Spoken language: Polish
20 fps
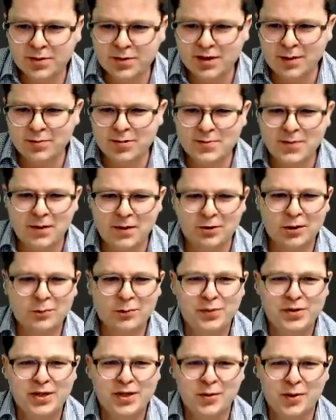zabrzmiało to
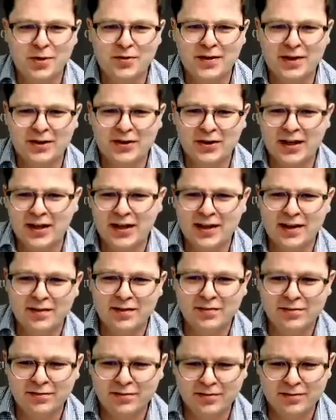pyszałkowato, ale
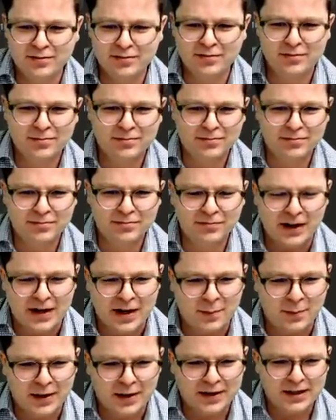
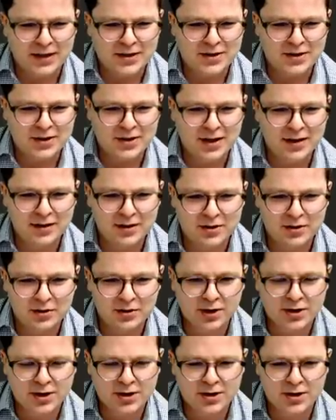fajna partia, co nie? Znaczy
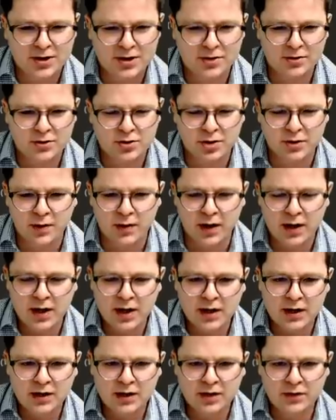ona się jeszcze nie skończyła.
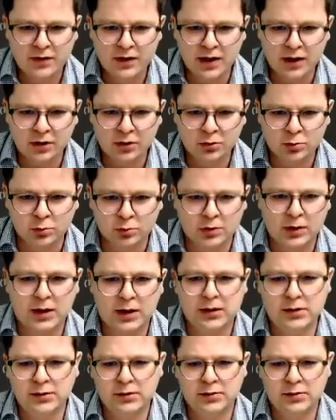Chwila, no tutaj